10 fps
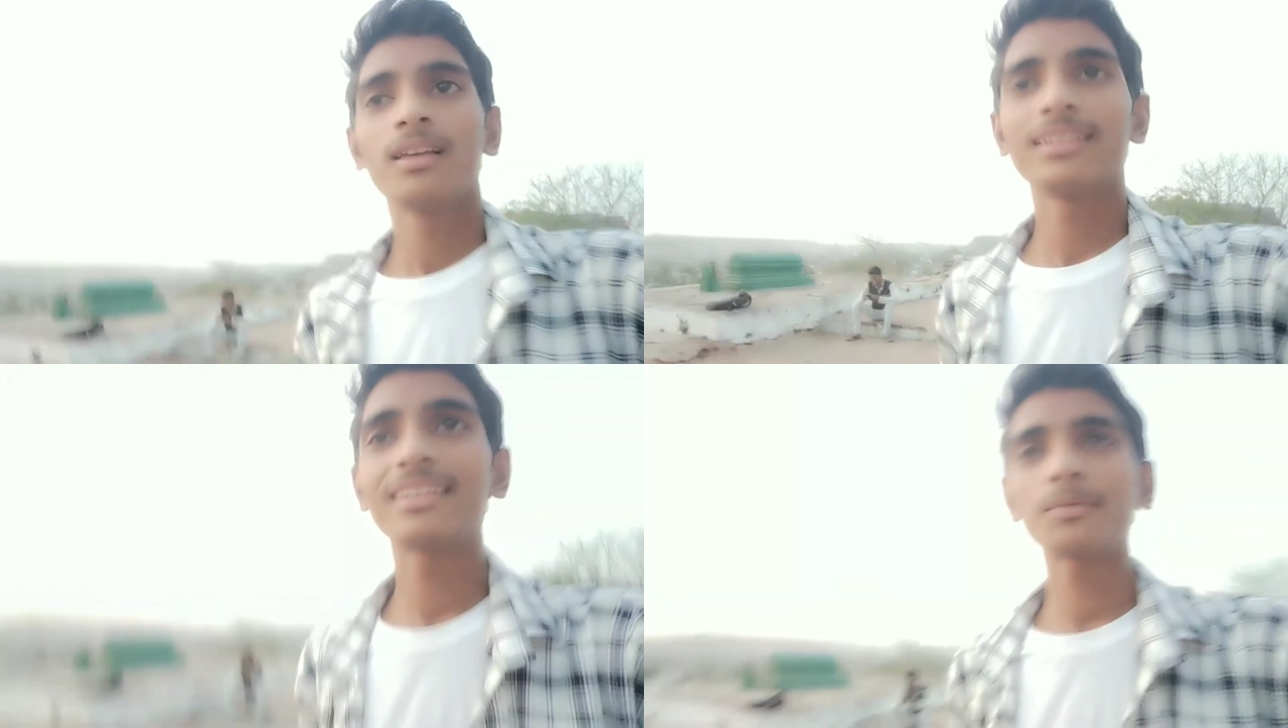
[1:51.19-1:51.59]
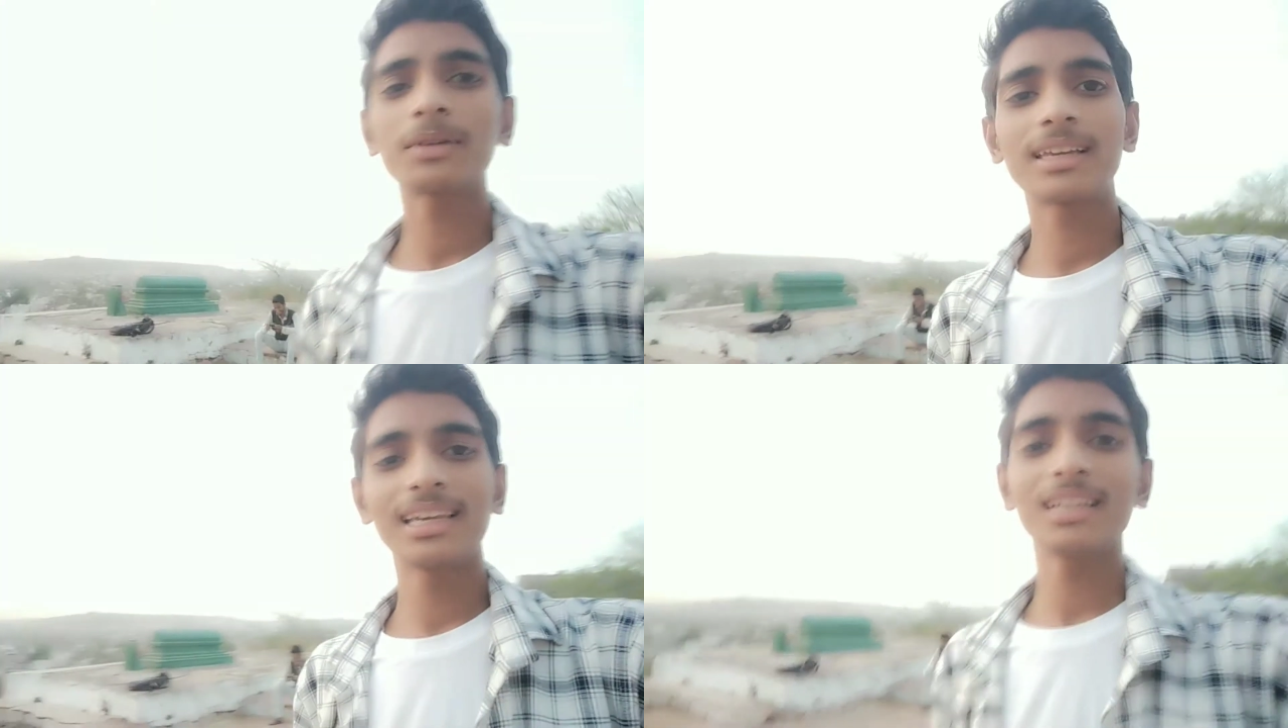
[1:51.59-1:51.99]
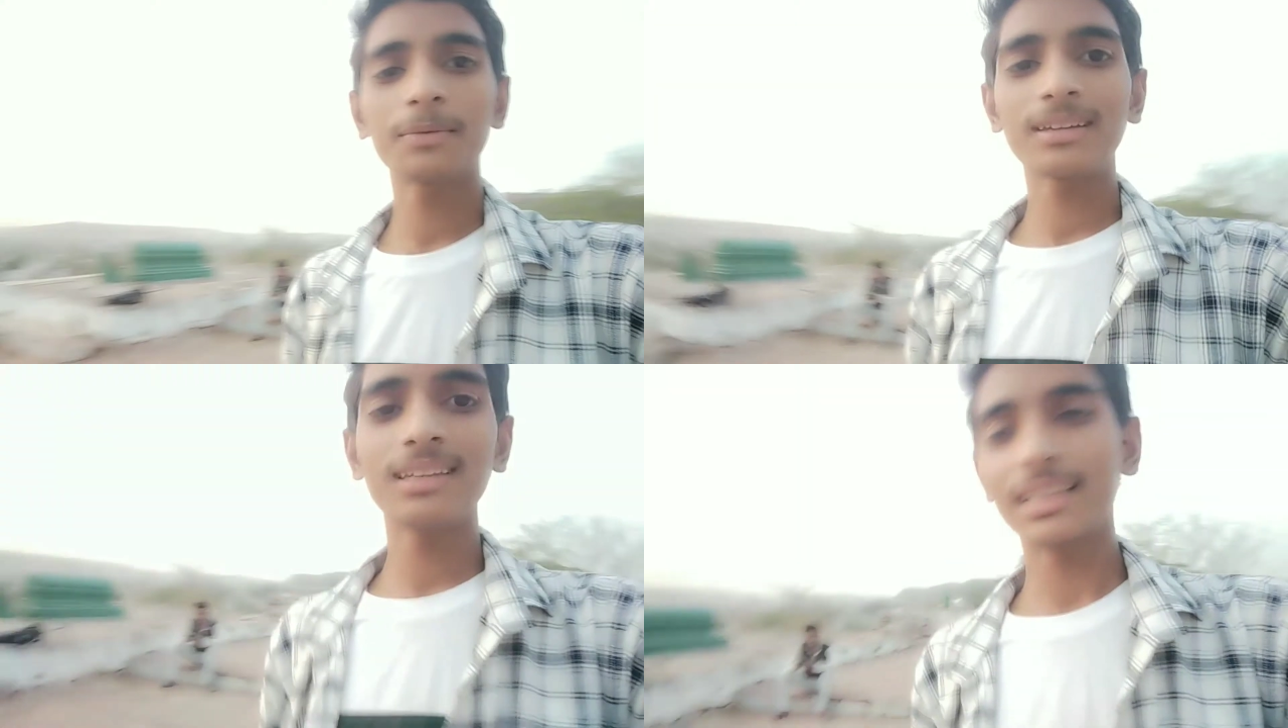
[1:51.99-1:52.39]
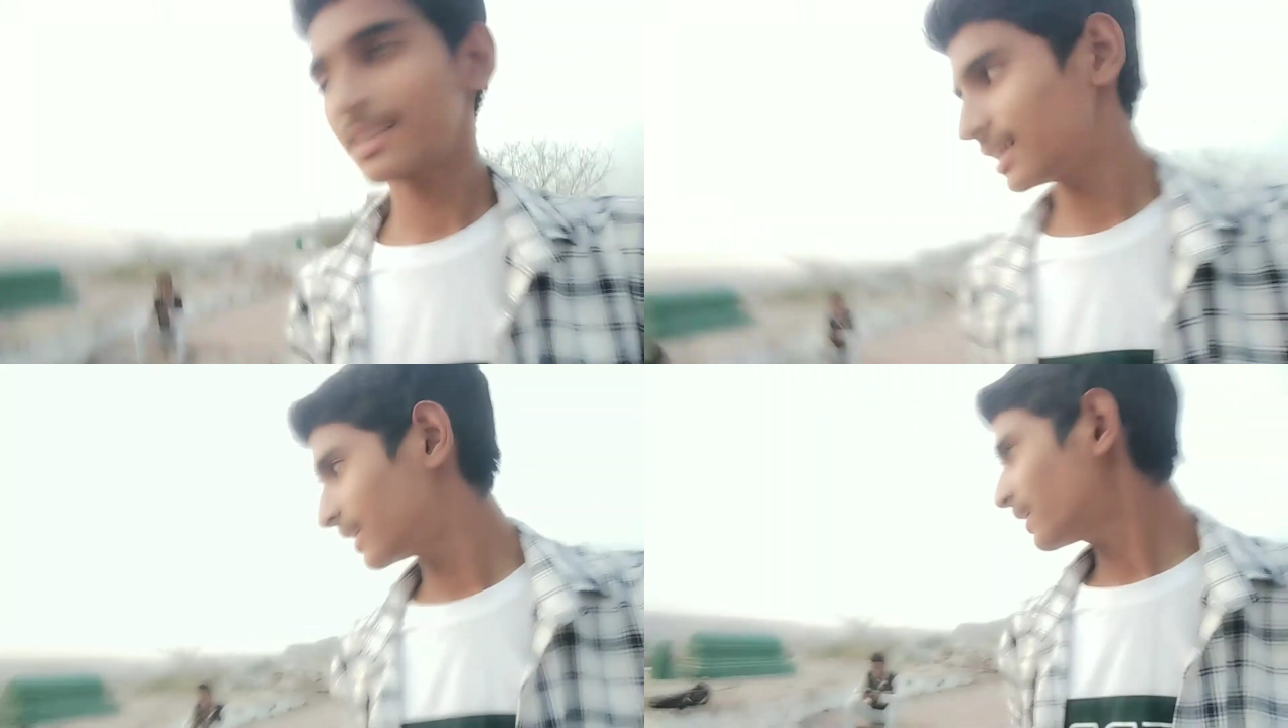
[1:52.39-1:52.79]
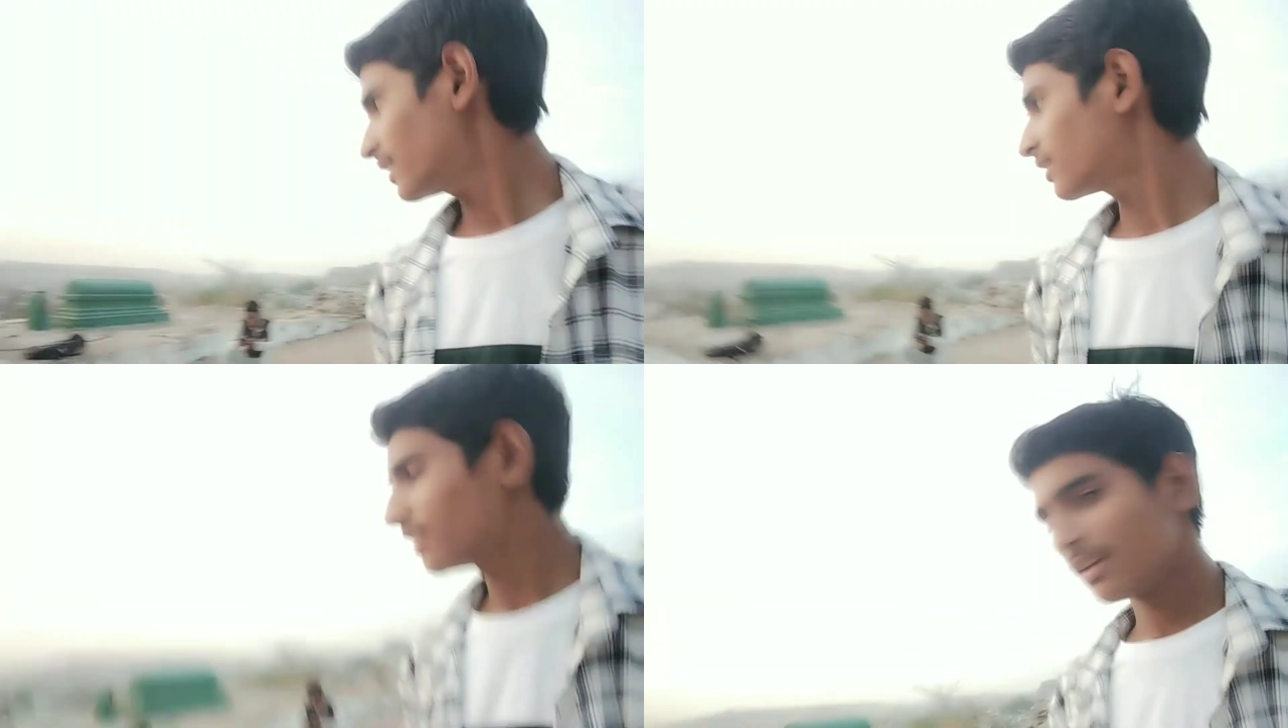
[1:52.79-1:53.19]
जैसे अपन किले पे ऐसे देखते हैं
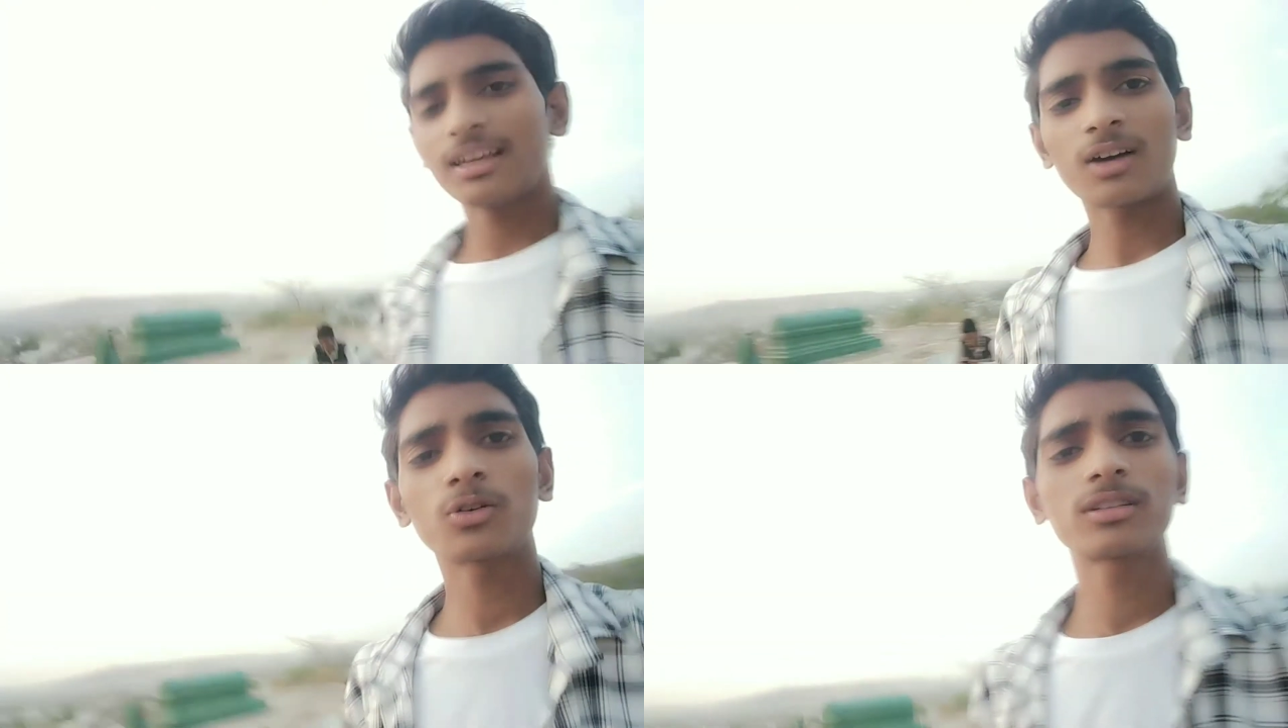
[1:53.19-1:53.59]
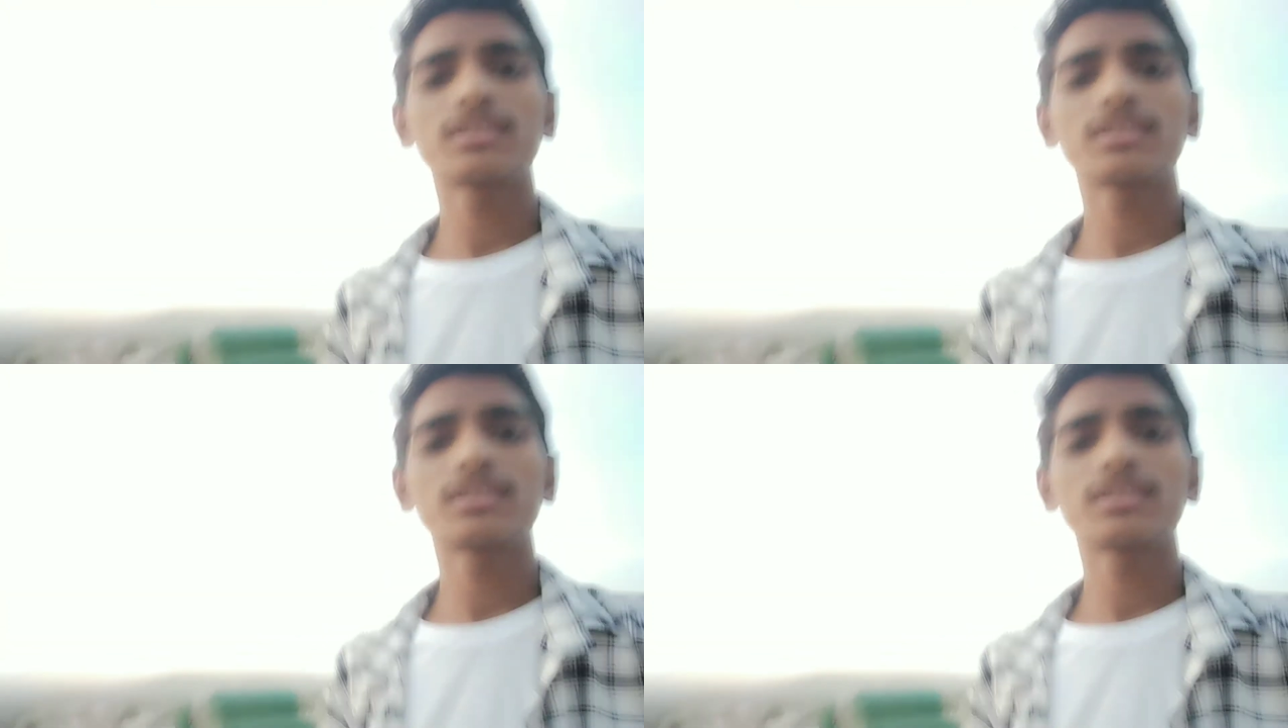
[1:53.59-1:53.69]
देखिए यहाँ कुछ